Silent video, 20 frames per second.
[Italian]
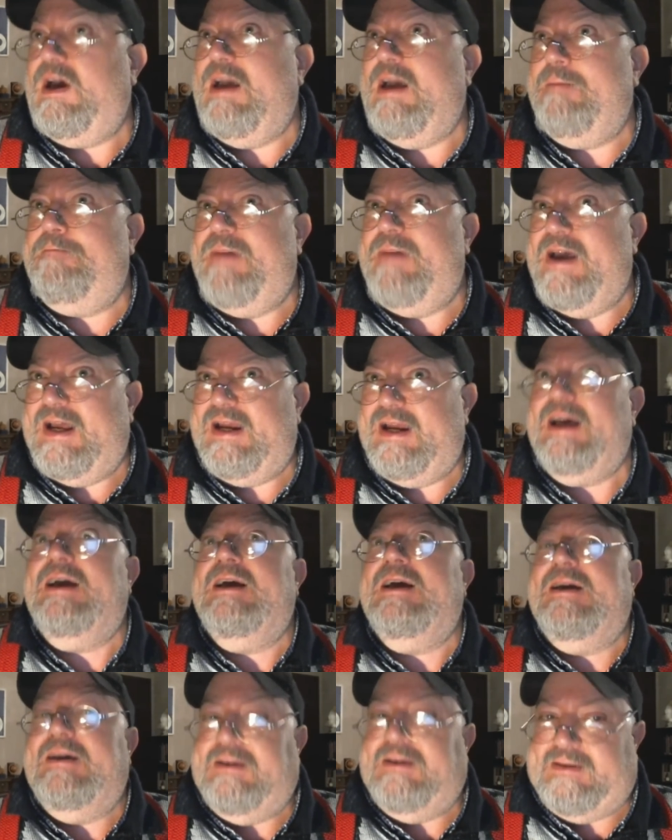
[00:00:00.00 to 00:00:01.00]
Ebbene,
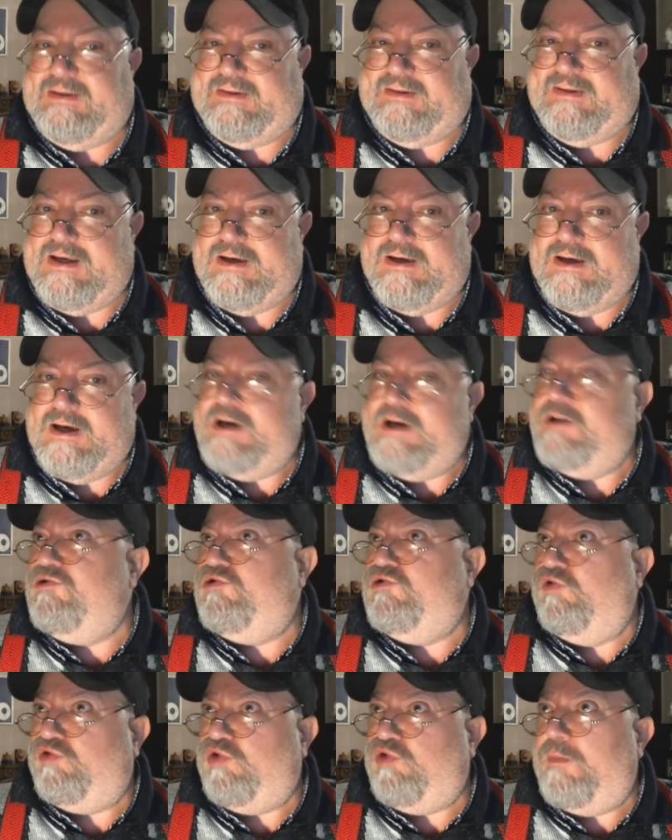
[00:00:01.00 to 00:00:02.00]
sì,
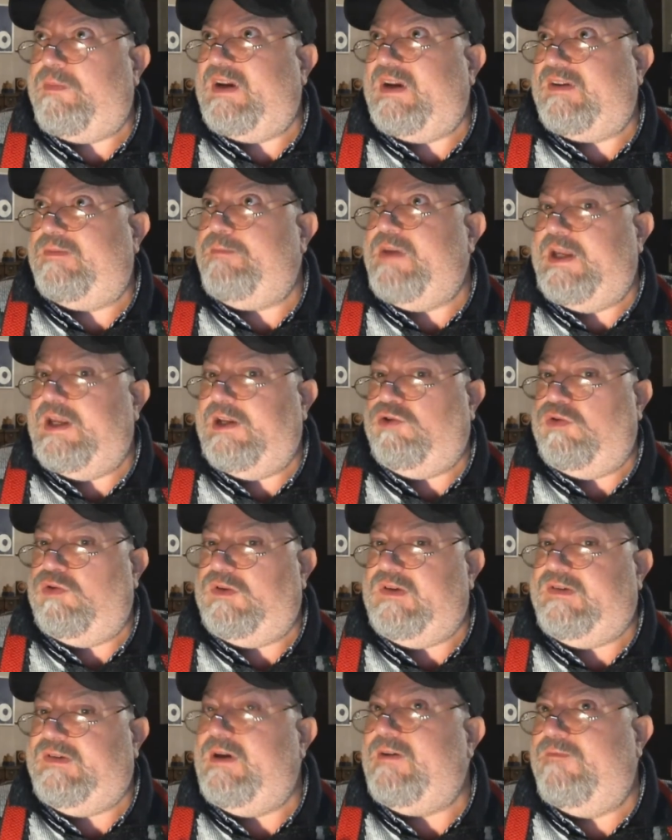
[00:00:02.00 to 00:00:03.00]
giusto per spirito
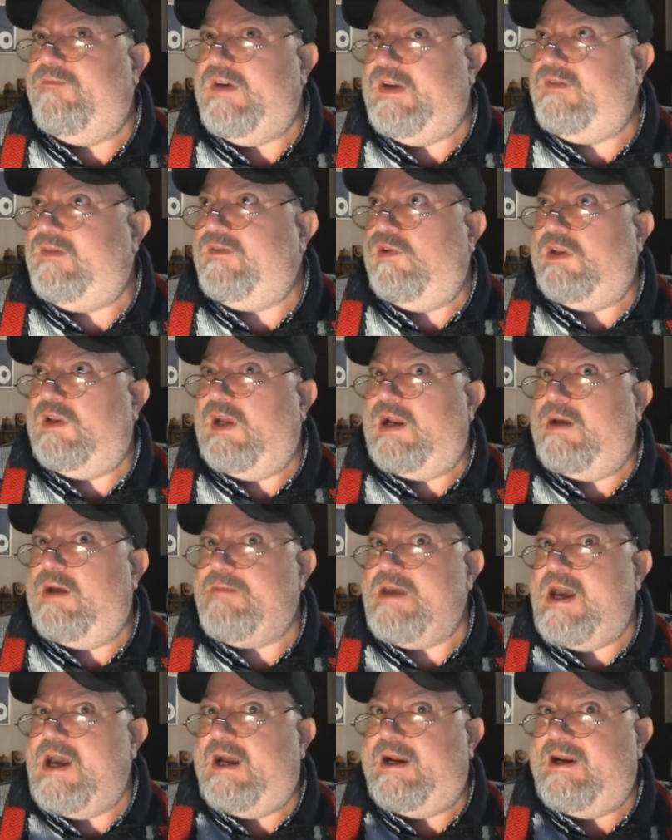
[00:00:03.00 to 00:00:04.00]
di servizio dalla
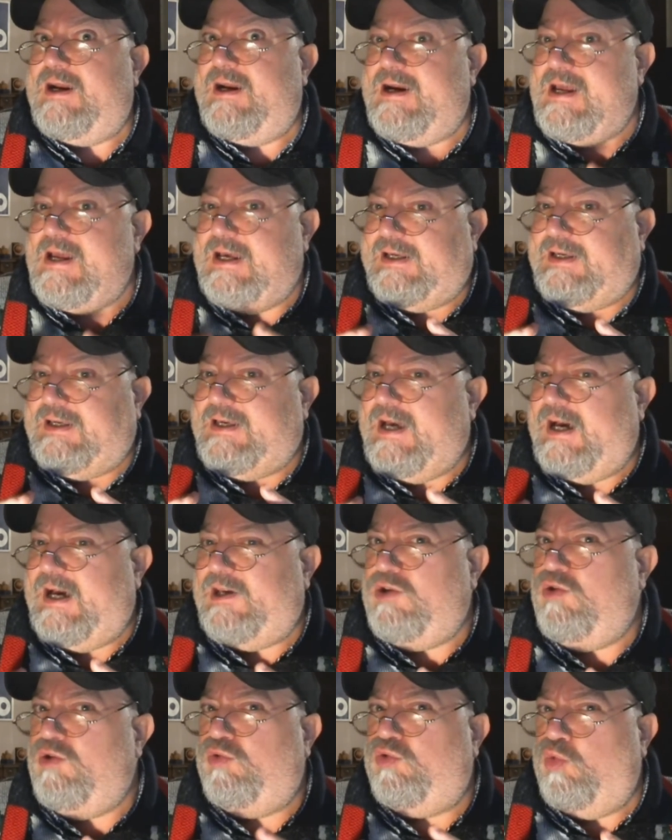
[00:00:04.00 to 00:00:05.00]
mia nicchia
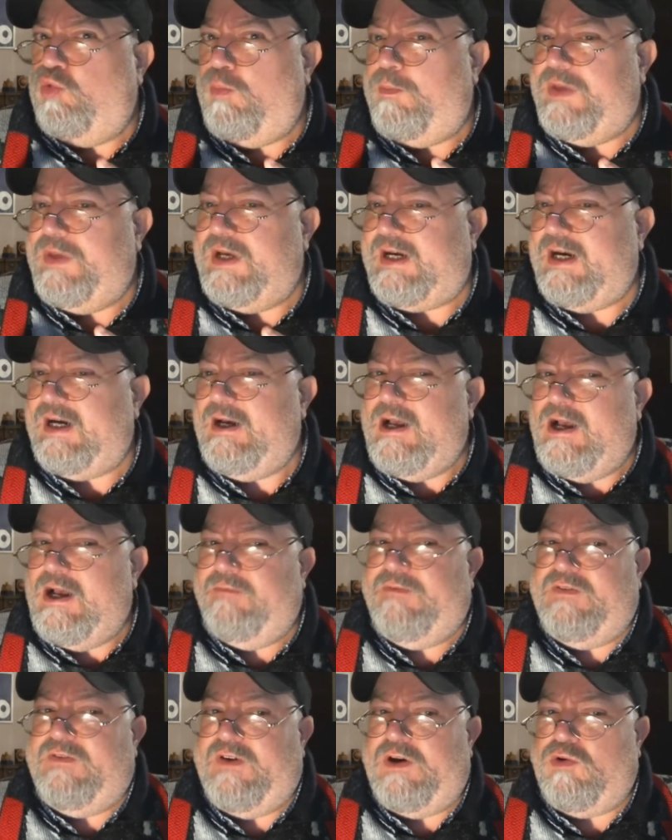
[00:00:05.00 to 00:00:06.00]
youtubica
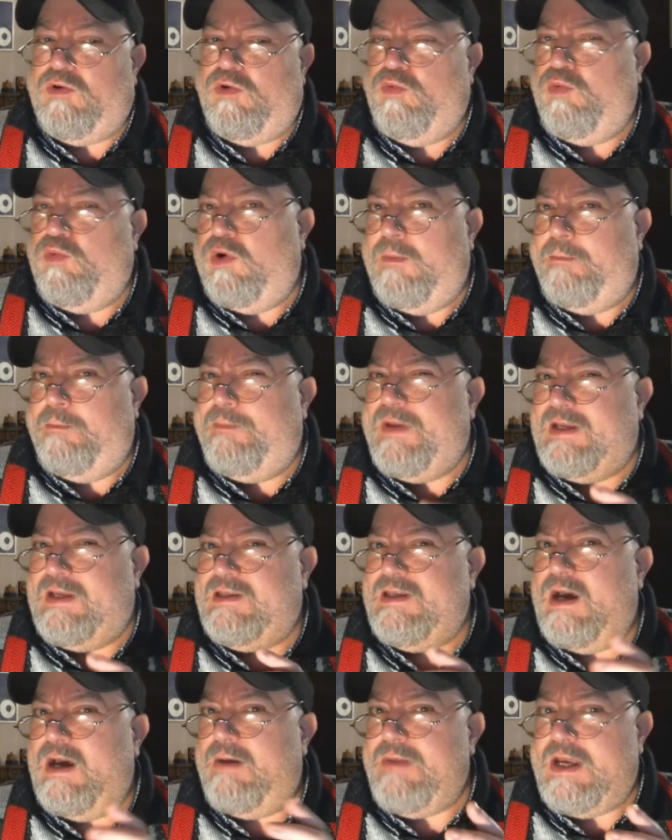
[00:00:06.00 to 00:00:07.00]
vi farò un
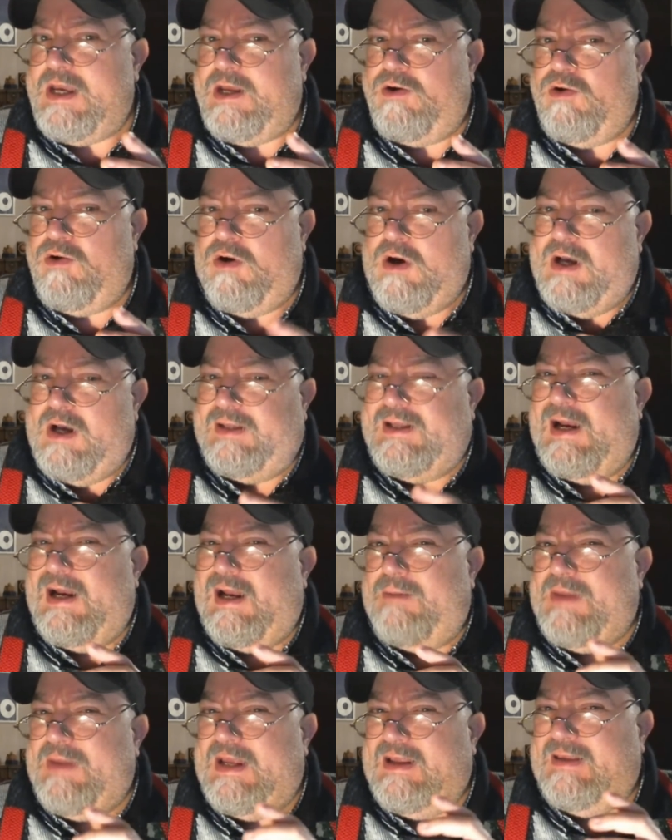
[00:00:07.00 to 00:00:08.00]
bignamino
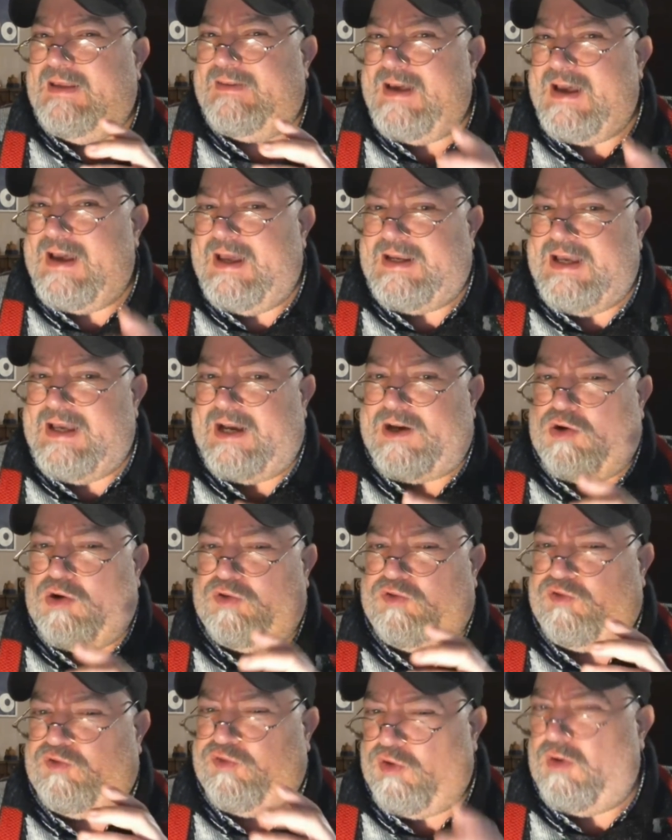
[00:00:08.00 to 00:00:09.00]
della miniserie
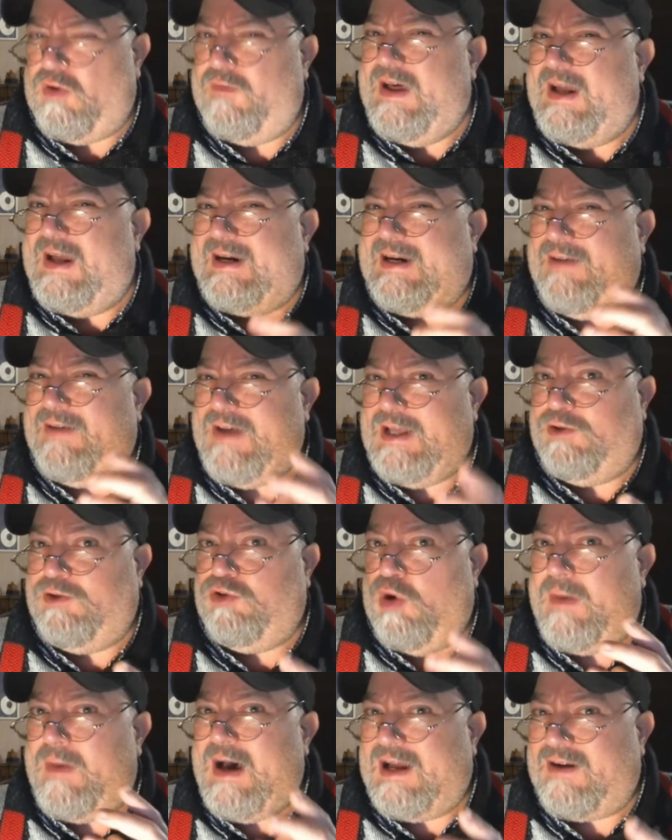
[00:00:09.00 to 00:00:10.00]
crossover
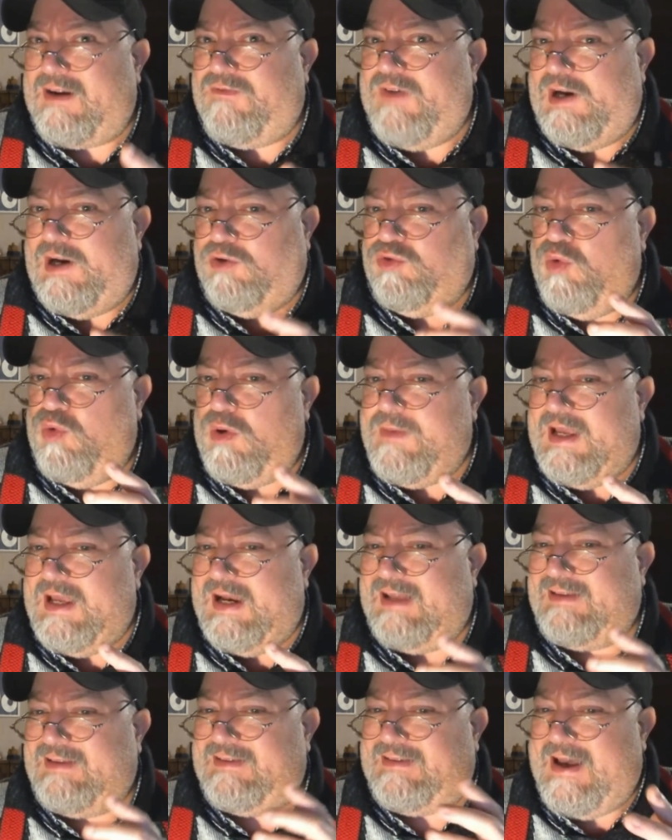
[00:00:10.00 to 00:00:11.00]
evento Marvel
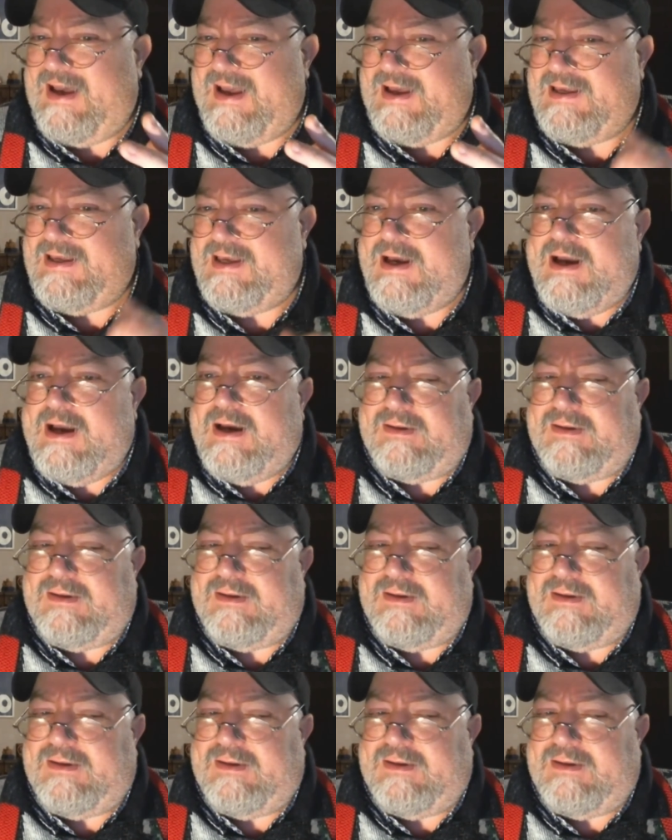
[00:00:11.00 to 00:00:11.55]
2006,